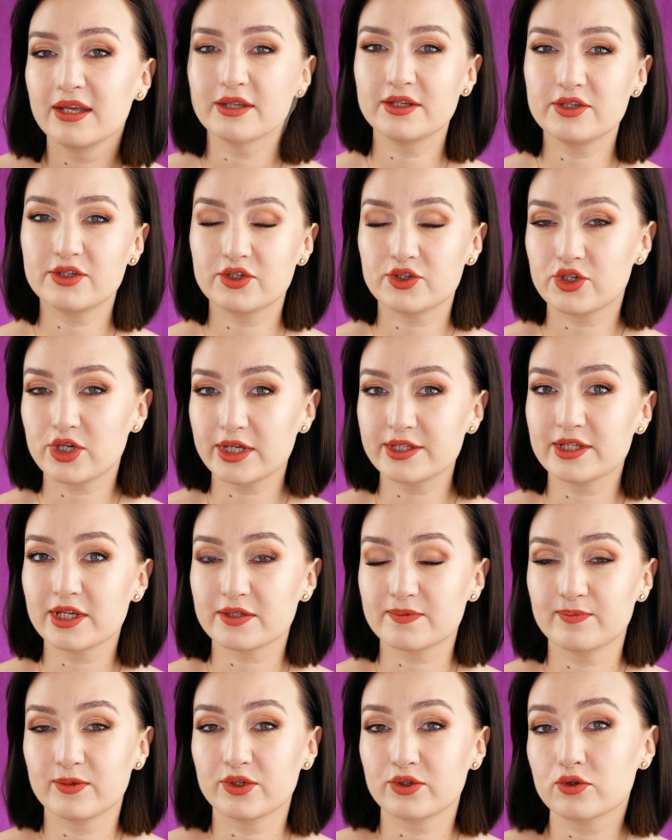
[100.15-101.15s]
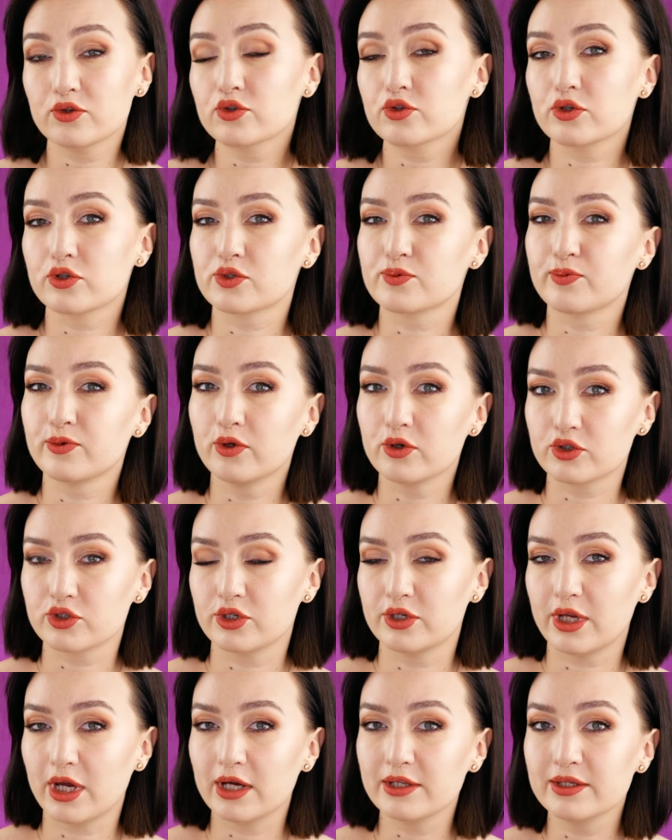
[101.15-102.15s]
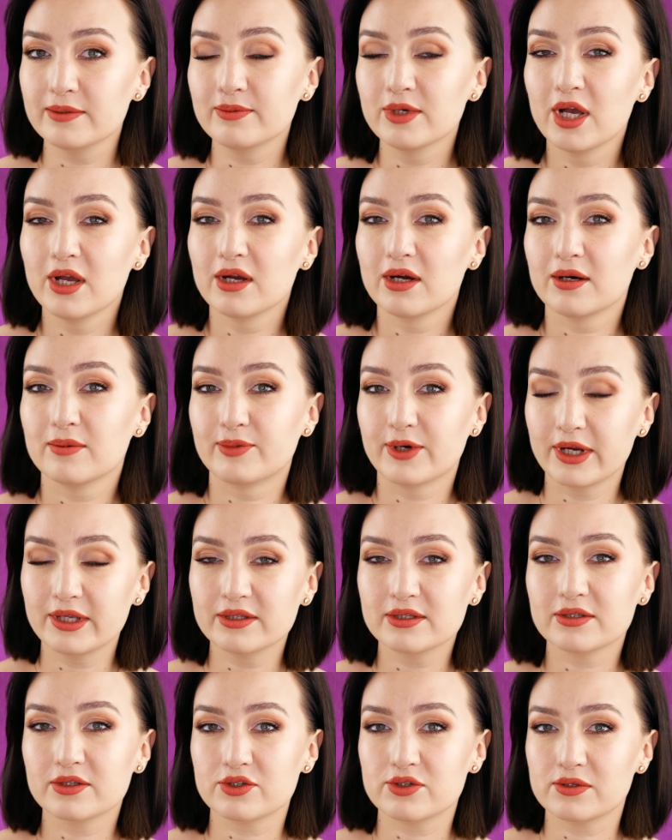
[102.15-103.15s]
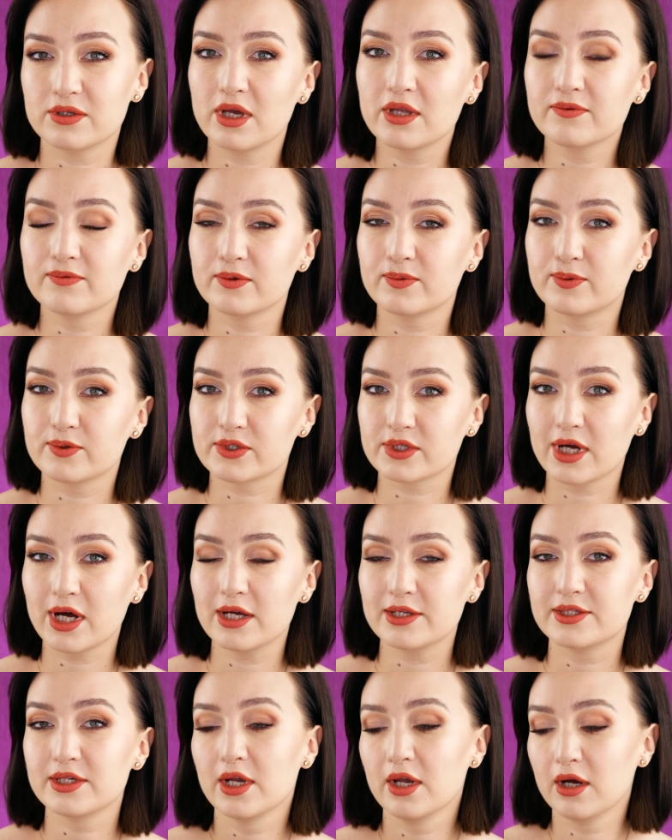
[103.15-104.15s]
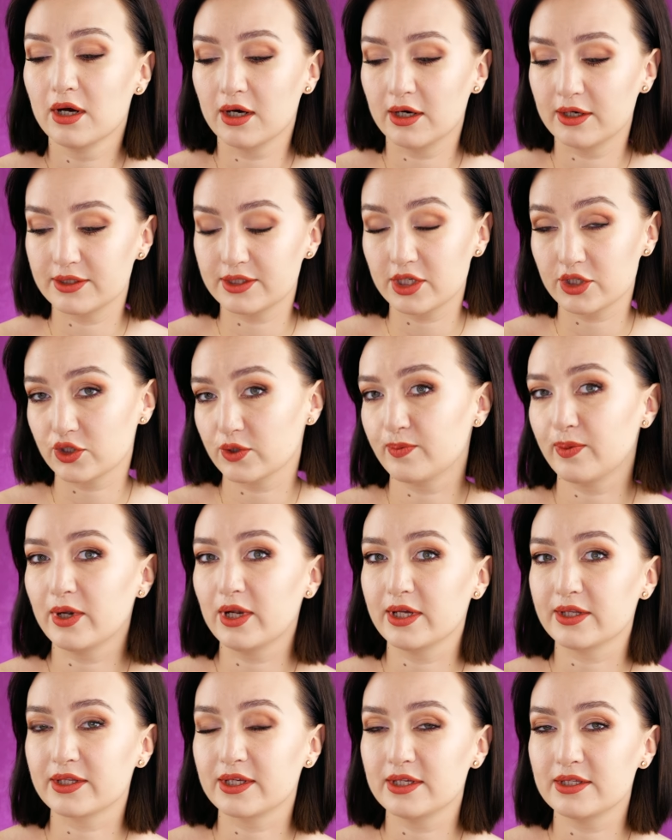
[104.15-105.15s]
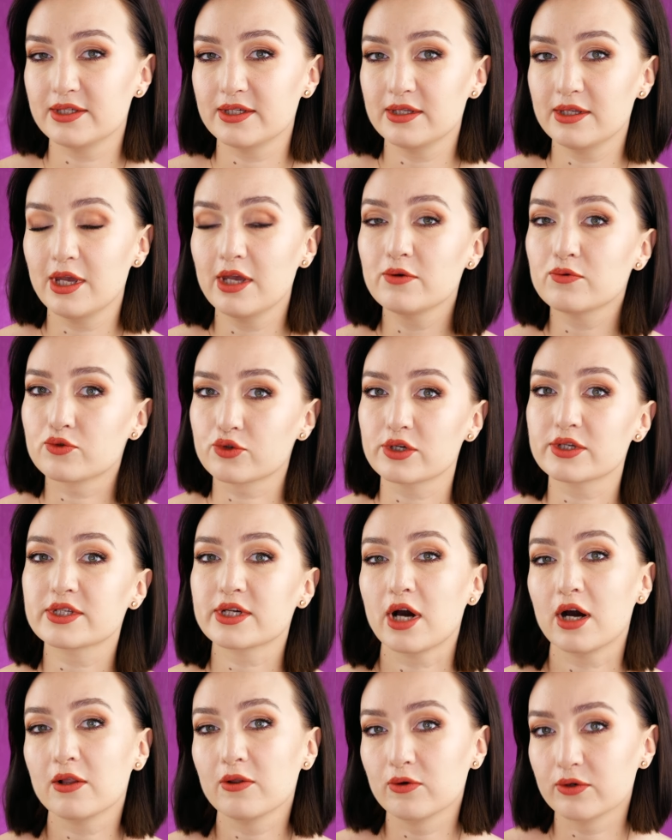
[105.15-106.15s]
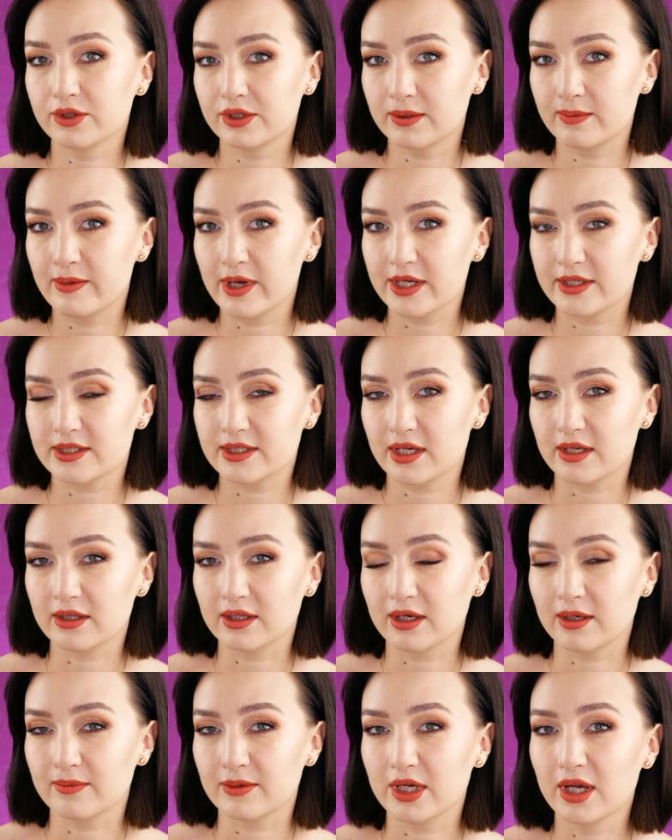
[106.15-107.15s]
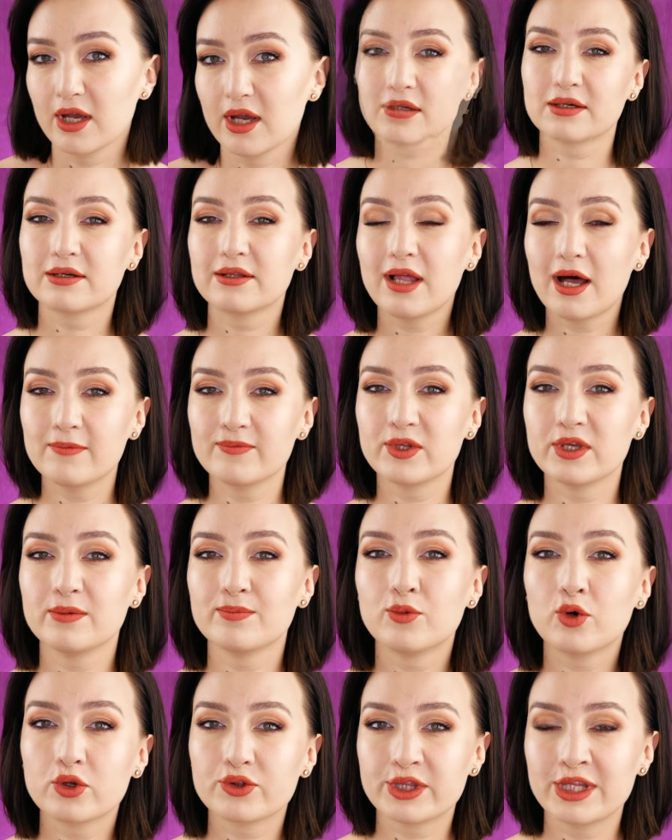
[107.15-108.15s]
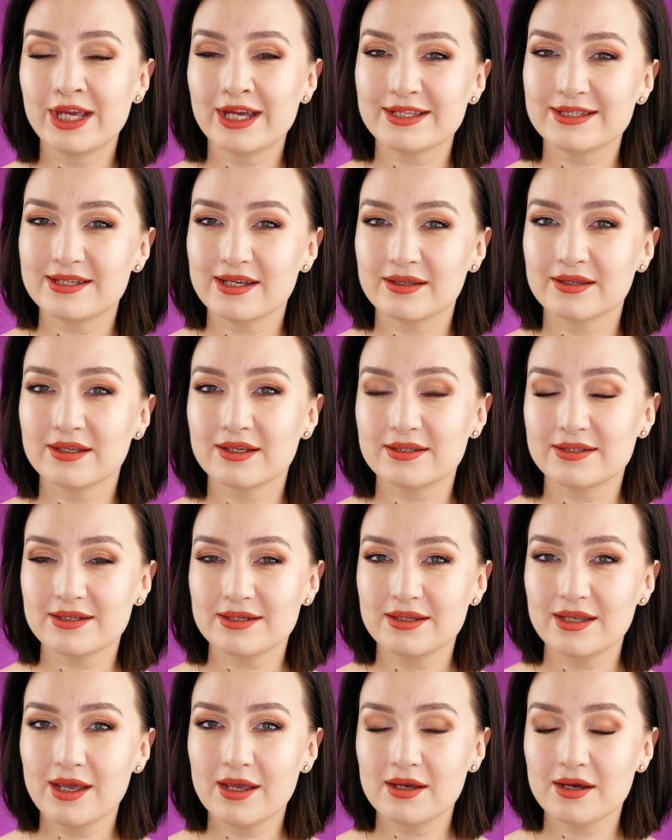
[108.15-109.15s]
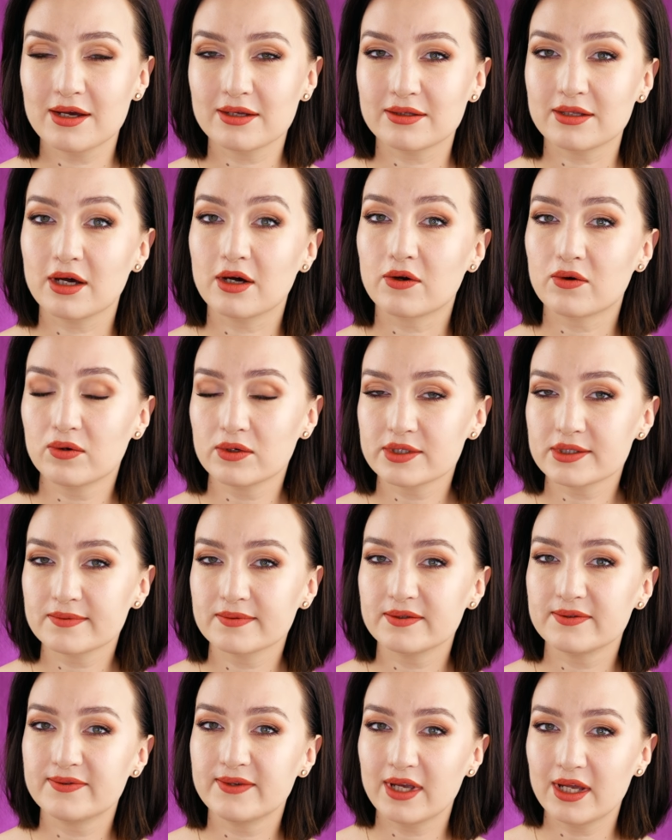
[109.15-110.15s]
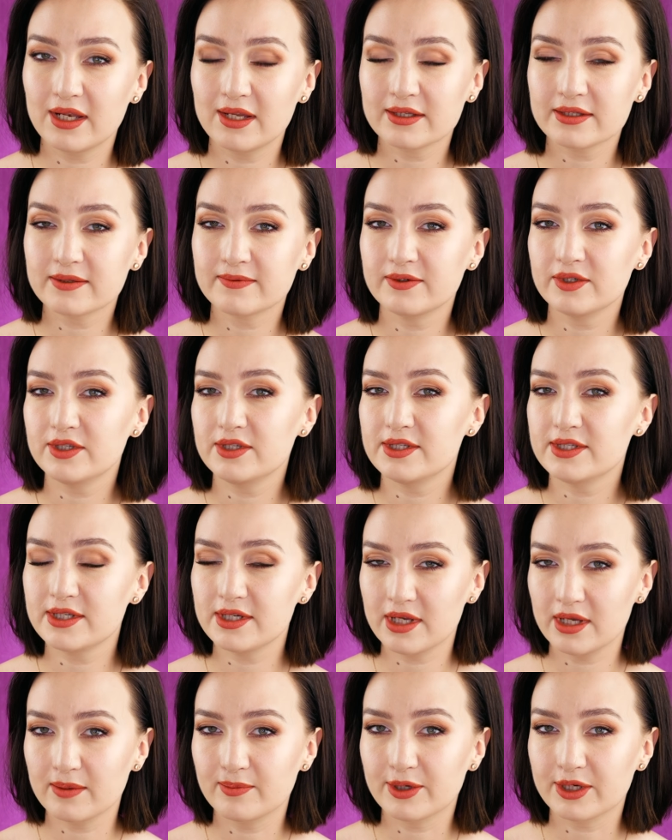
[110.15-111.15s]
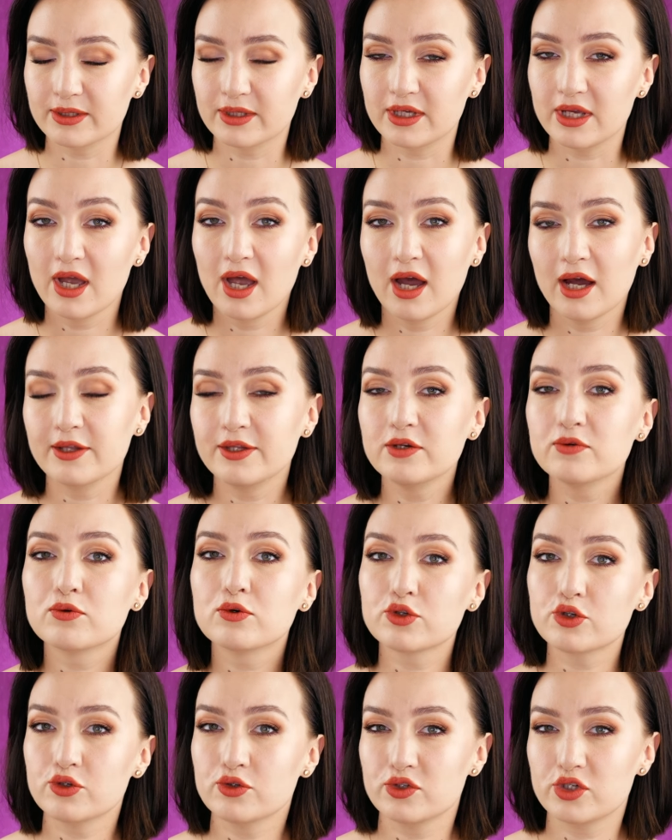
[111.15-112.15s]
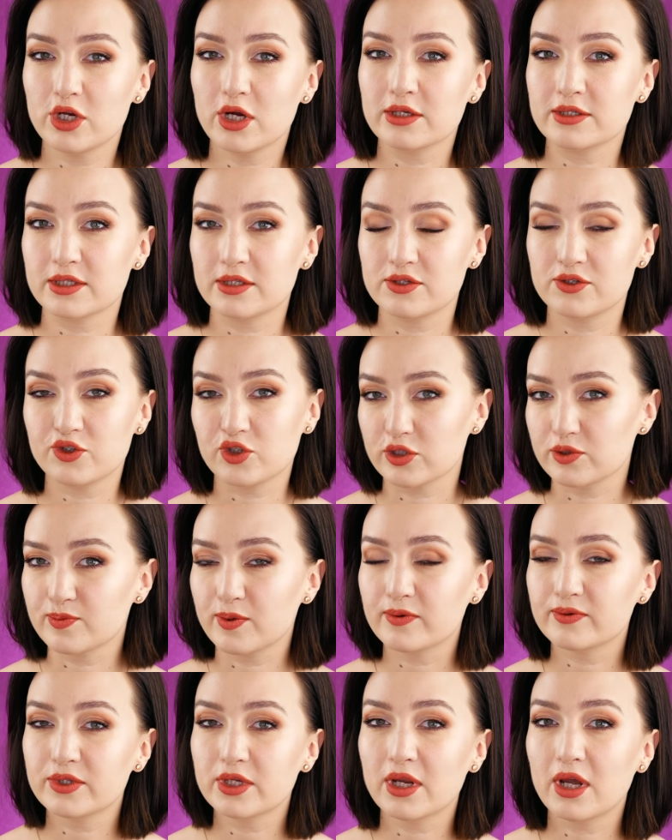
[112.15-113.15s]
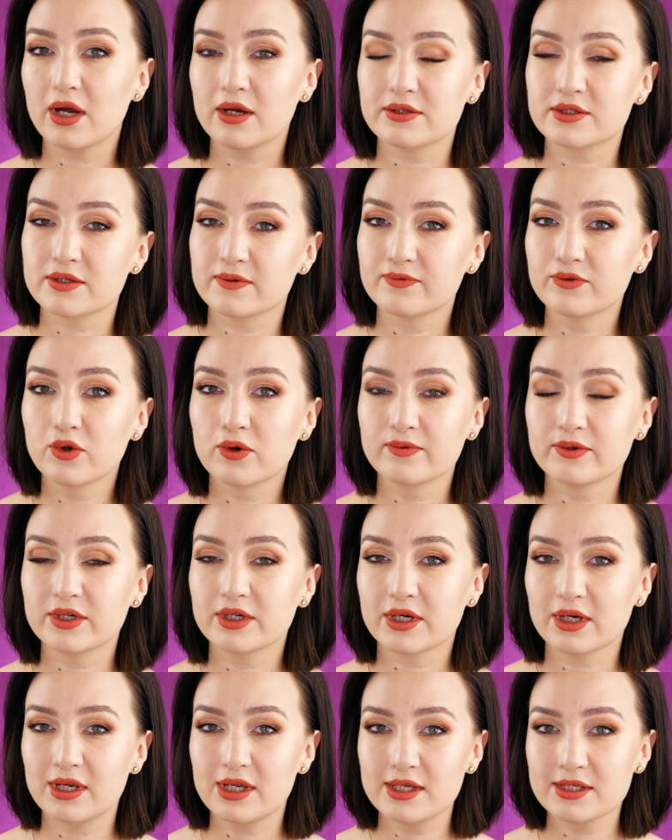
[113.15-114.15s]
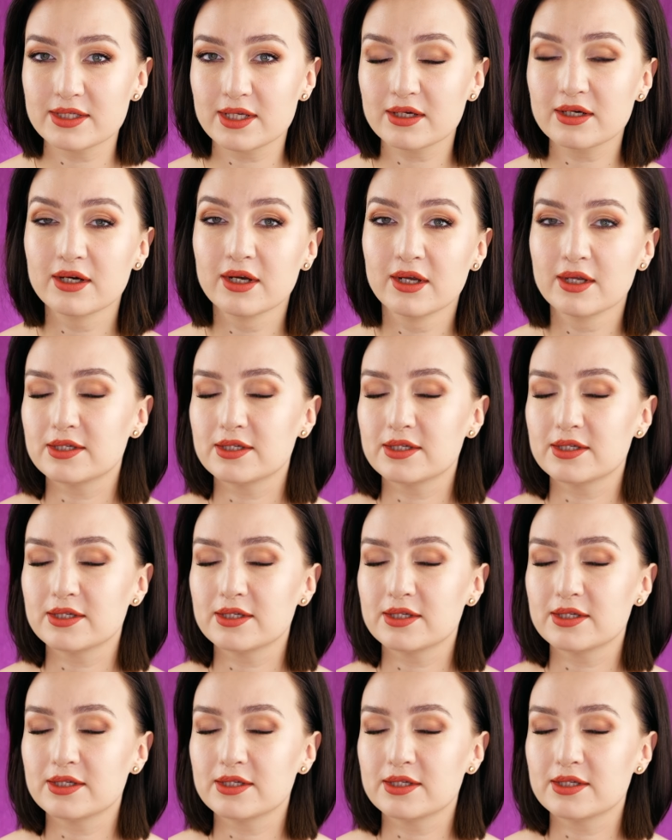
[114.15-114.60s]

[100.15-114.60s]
И сейчас я смотрю, что сплошь и рядом бренды начинают выпускать а, те же палетки теней уже с холодными оттенками. Главные модные оттенки теней это розовый, фиолетовый и серебряный. Они очень часто сейчас повторяются в новых релизах.